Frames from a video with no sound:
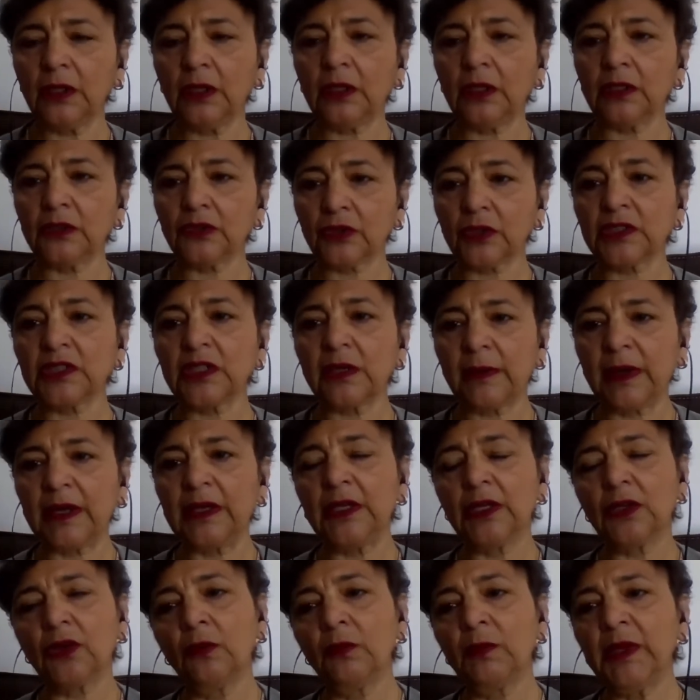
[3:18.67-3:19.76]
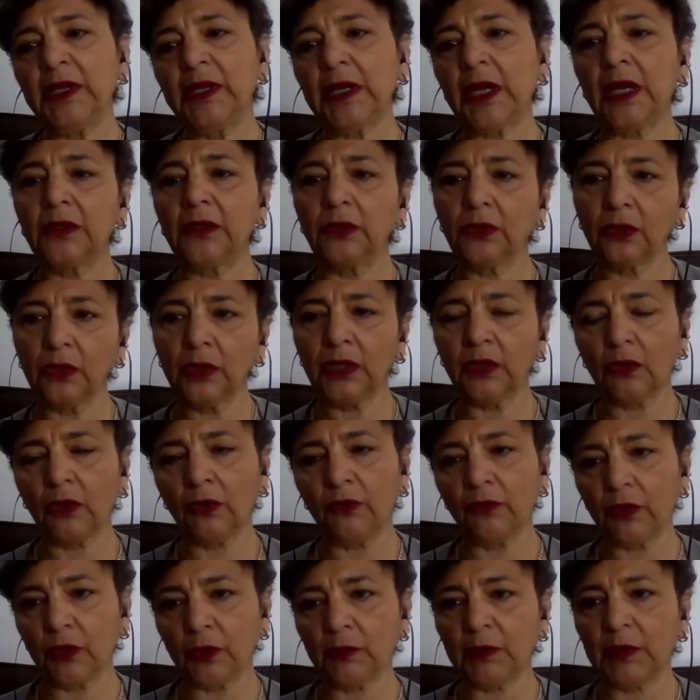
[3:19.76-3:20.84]
Estas se van a ir complicando
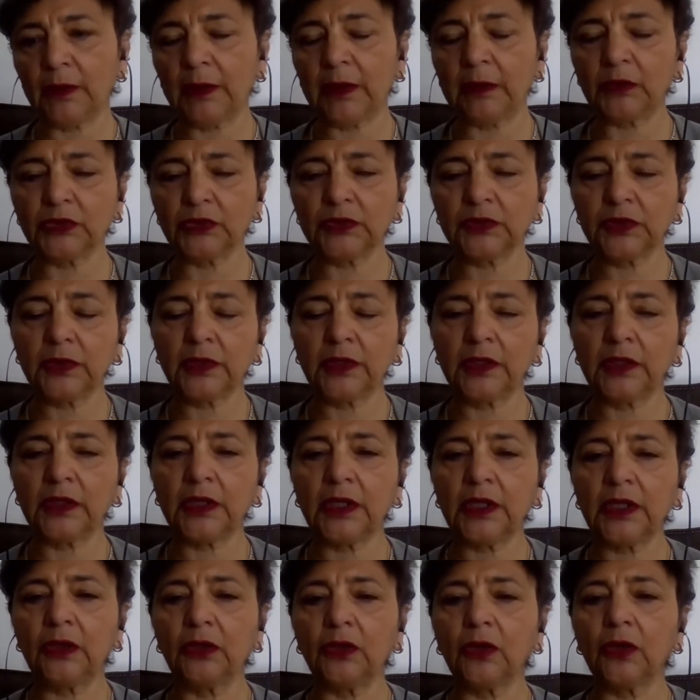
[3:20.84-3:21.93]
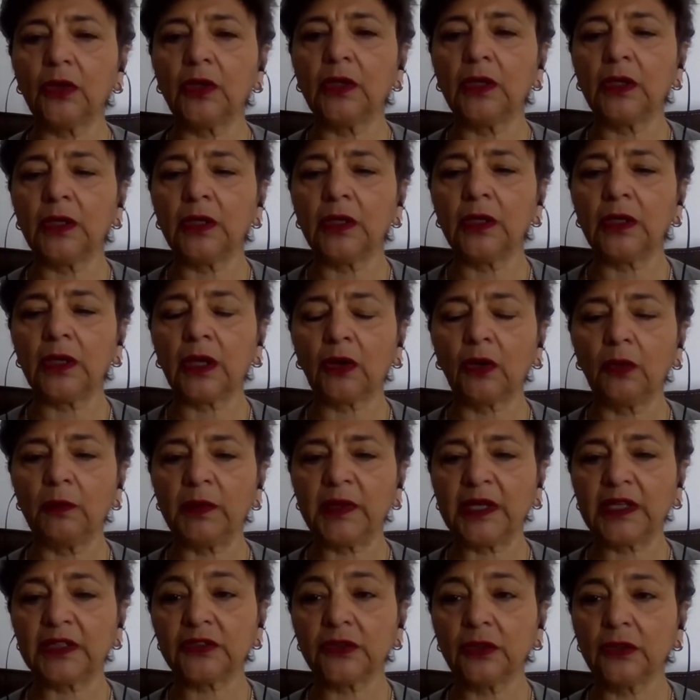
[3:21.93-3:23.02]
conforme vamos eh, teniendo la
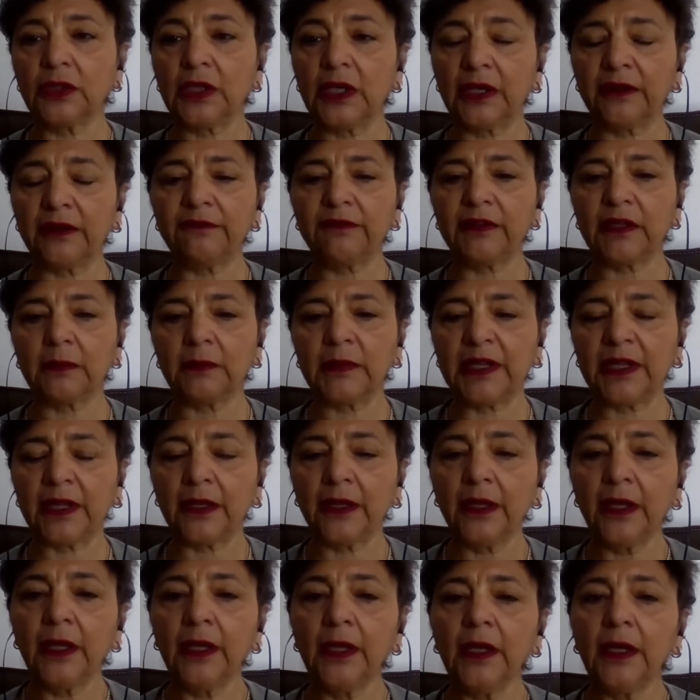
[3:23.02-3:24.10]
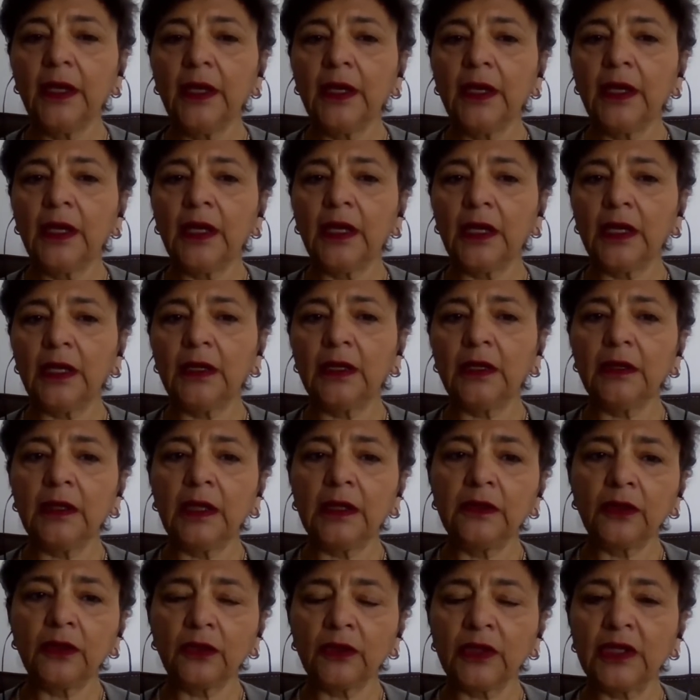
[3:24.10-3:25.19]
complicación de la enfermedad. Eh,
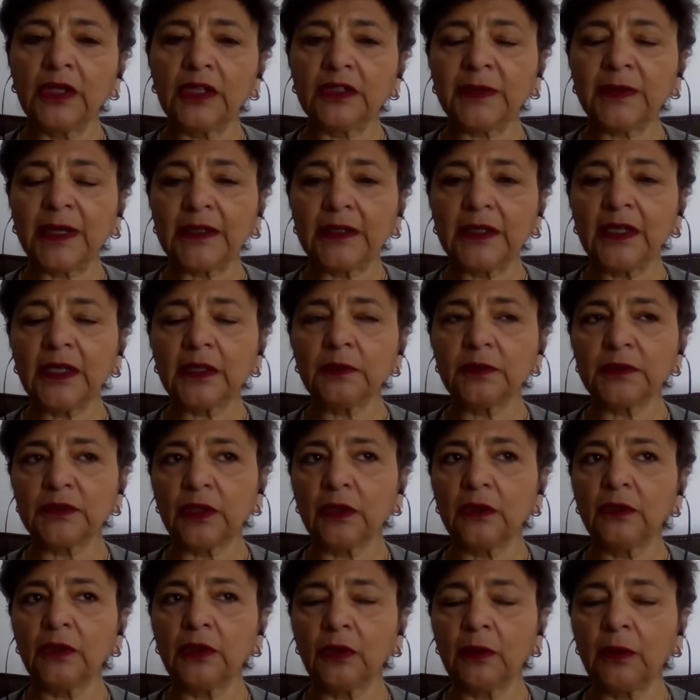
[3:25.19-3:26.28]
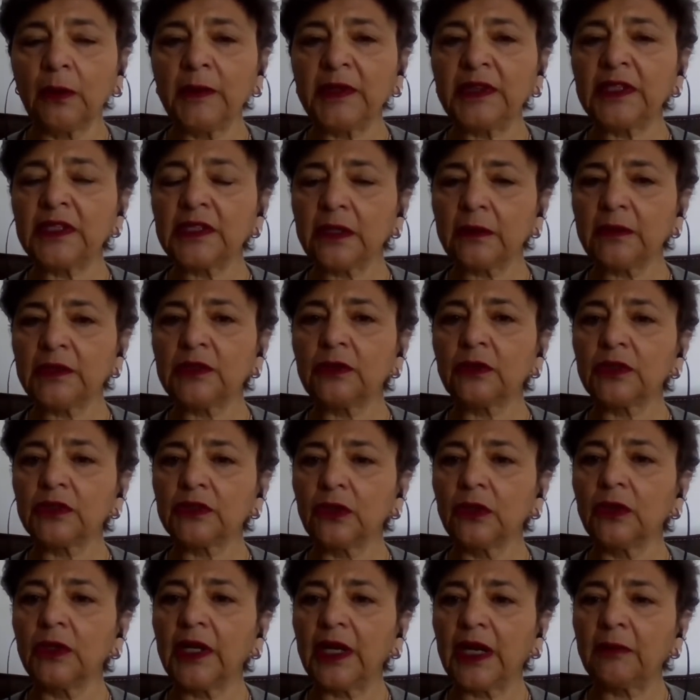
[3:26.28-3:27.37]
dentro de las bacterias, pues, normalmente se ha visto que
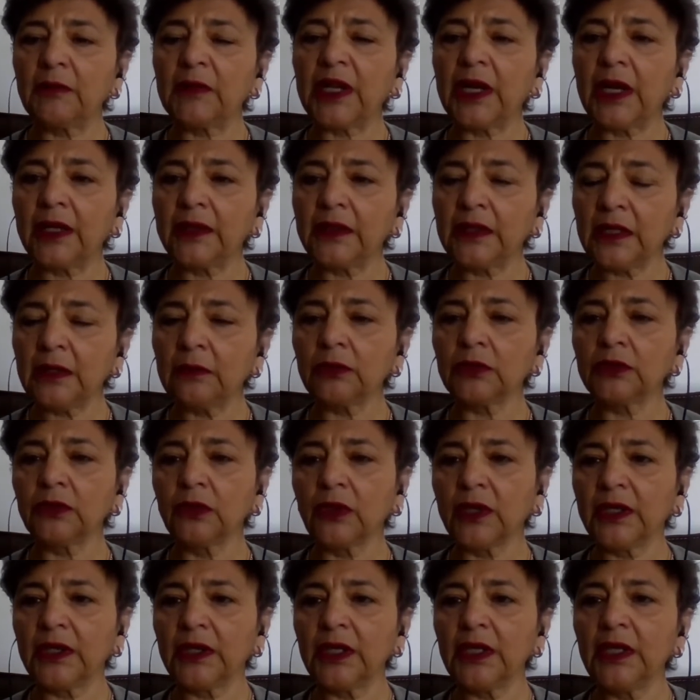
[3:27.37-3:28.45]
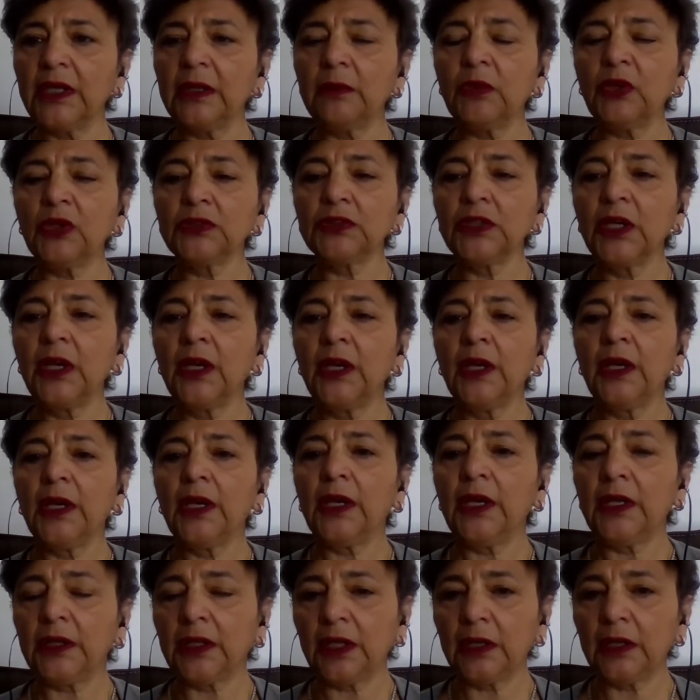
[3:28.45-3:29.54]
son gram negativos lo que tenemos.
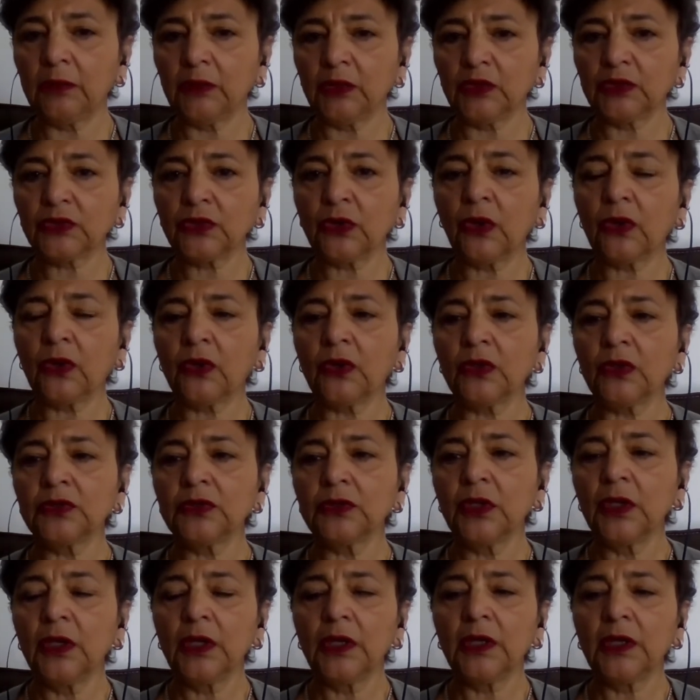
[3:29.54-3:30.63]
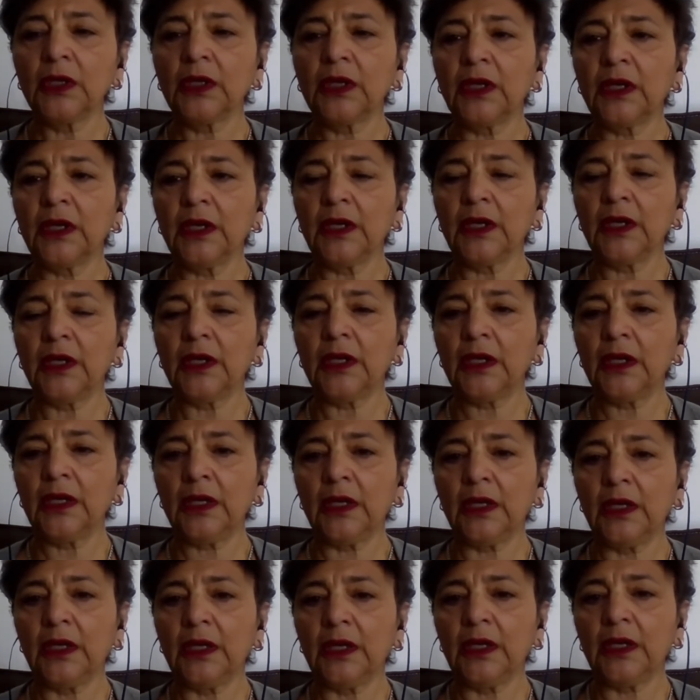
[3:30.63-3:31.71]
Eh, tenemos cocos,
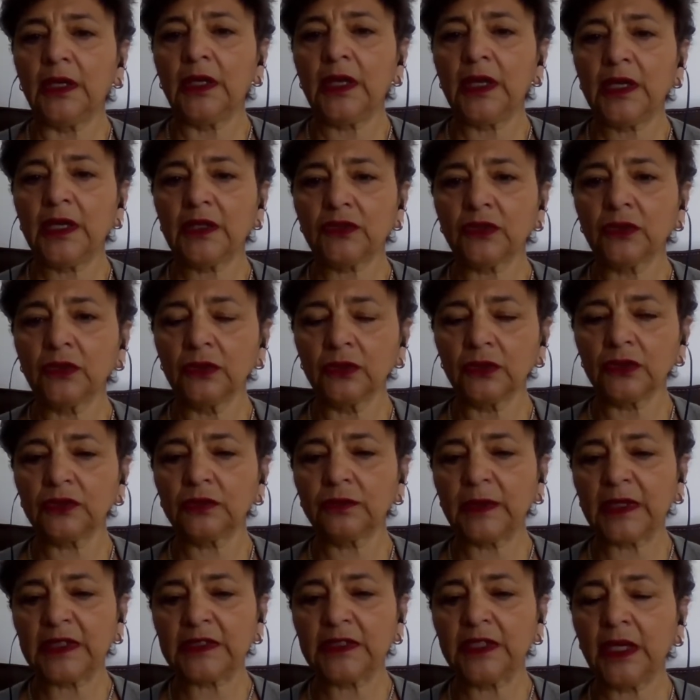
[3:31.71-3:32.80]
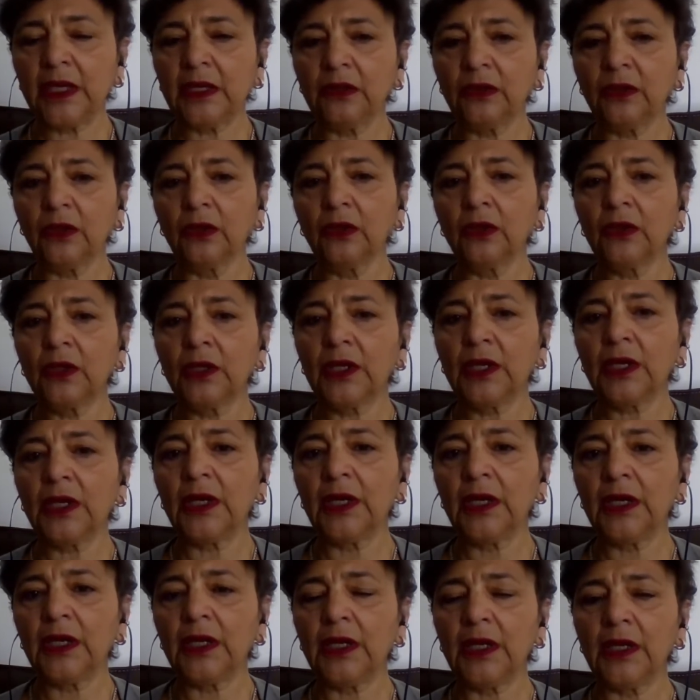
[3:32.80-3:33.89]
que eso nos va haciendo
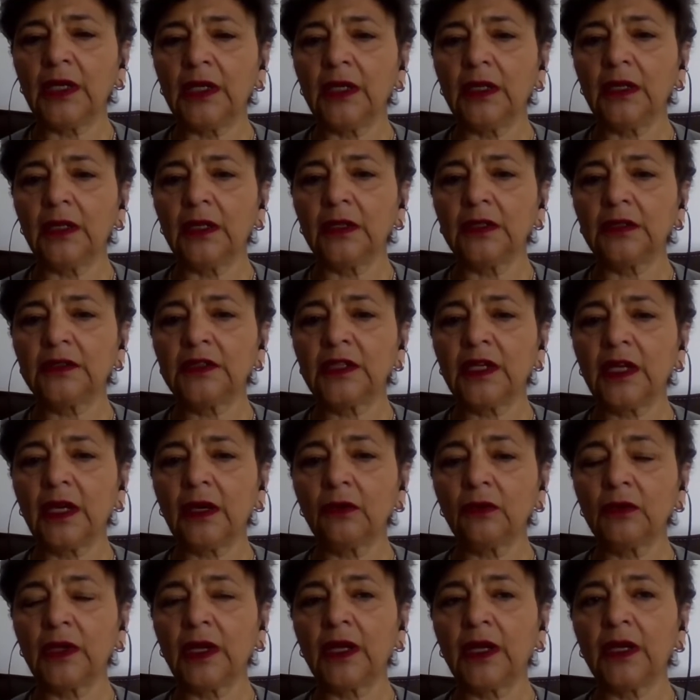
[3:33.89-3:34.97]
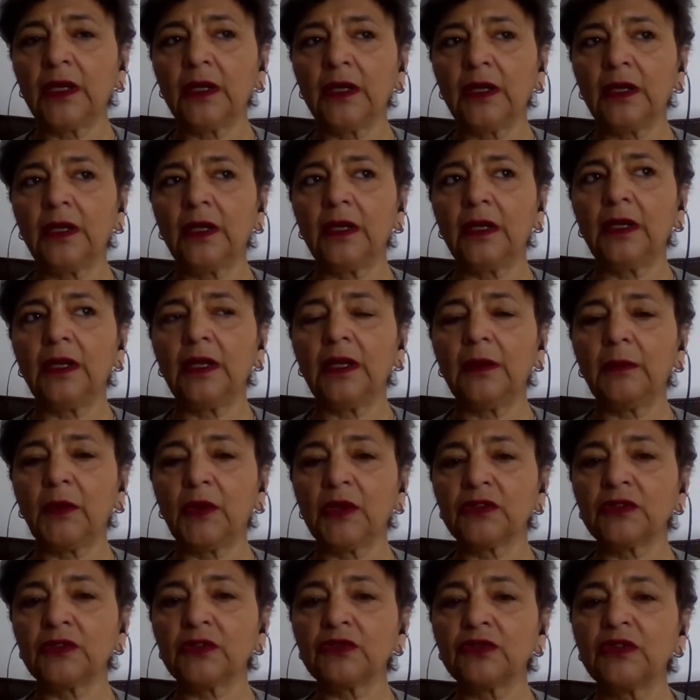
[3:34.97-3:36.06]
que sea una,
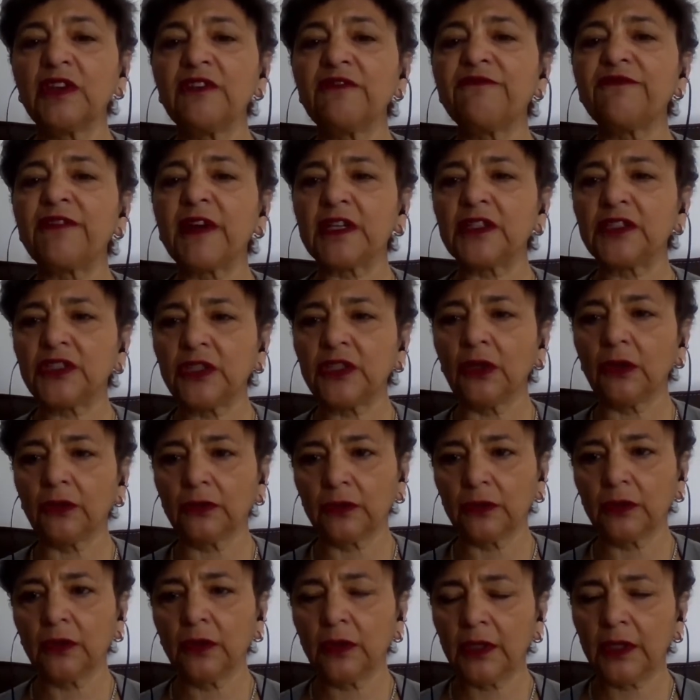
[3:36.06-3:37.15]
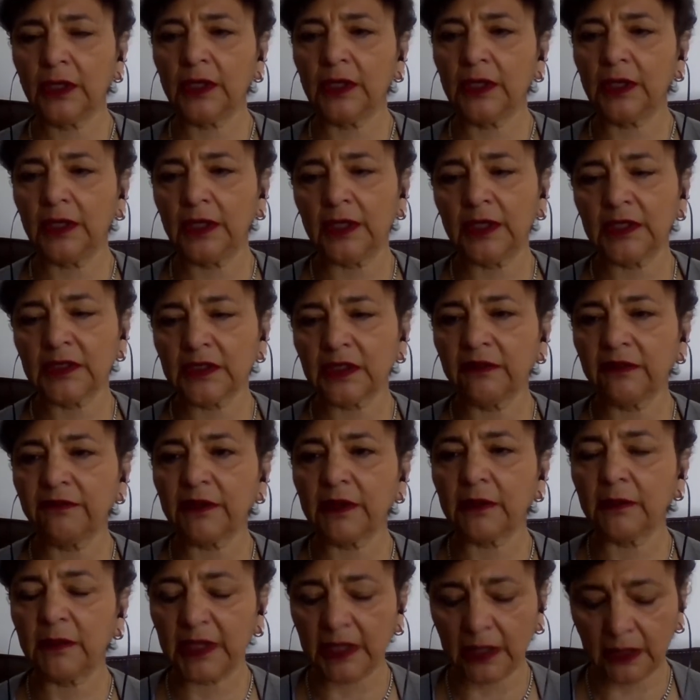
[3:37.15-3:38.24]
por eso es una infección esta
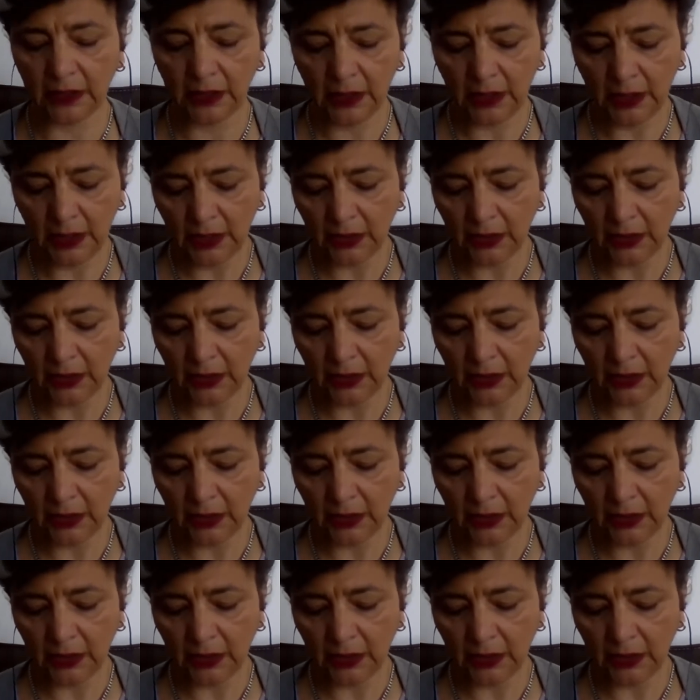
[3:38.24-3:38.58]
enfermedad.